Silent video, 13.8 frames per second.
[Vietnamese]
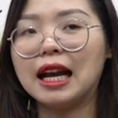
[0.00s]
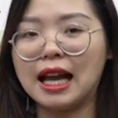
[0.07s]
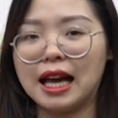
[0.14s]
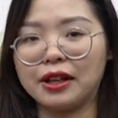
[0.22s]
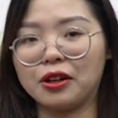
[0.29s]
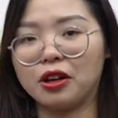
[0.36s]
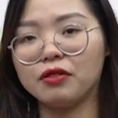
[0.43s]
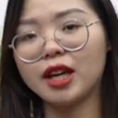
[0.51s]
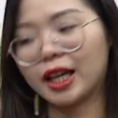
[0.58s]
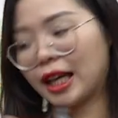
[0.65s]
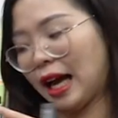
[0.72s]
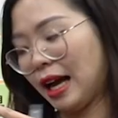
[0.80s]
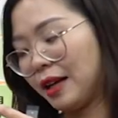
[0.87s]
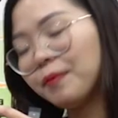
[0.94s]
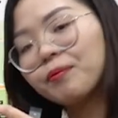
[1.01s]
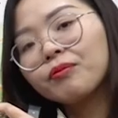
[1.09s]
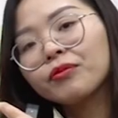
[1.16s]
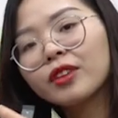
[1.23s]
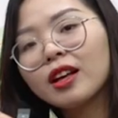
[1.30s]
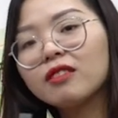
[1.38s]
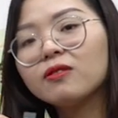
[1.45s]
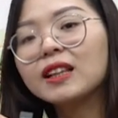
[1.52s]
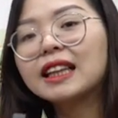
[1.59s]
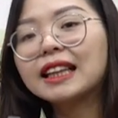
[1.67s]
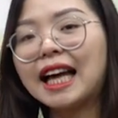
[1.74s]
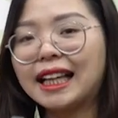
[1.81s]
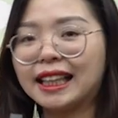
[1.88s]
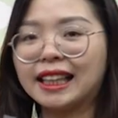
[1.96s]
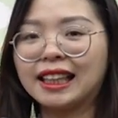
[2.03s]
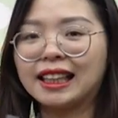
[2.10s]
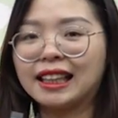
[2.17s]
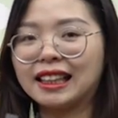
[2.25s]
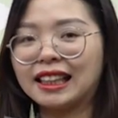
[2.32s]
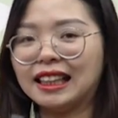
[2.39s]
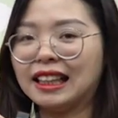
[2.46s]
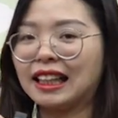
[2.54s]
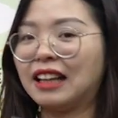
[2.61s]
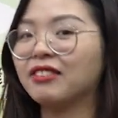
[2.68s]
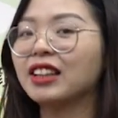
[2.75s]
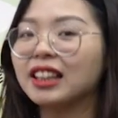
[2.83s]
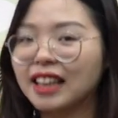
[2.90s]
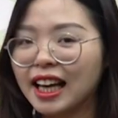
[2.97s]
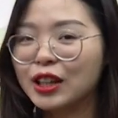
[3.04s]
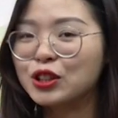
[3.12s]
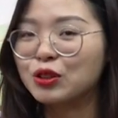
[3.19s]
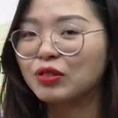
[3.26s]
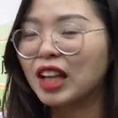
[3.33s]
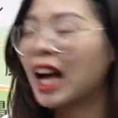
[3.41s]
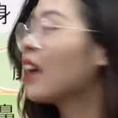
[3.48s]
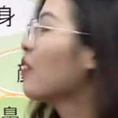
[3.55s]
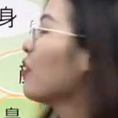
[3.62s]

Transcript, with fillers: là nói về cái vân tay ừ, cái vân tay của chúng ta